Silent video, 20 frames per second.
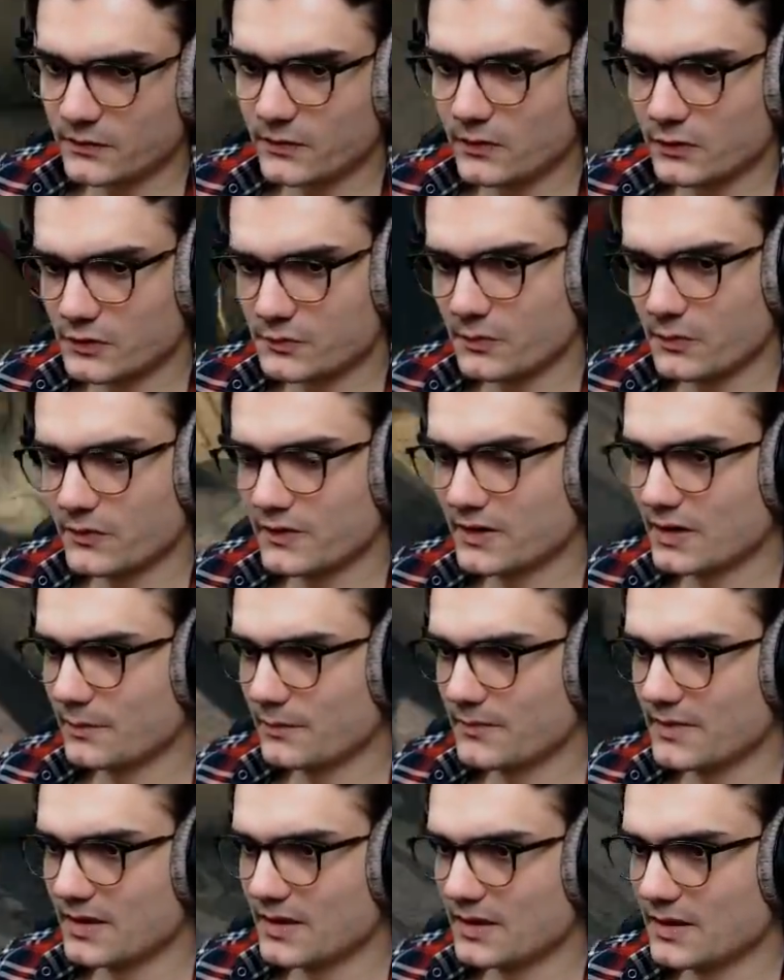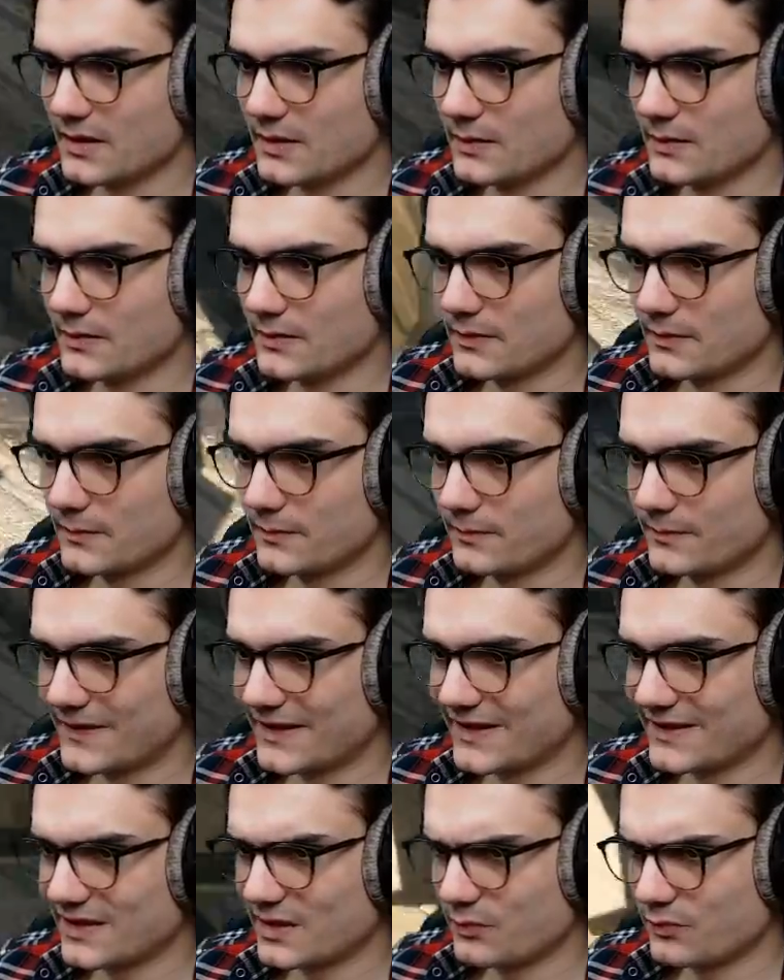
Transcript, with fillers: franchement une arme mais très très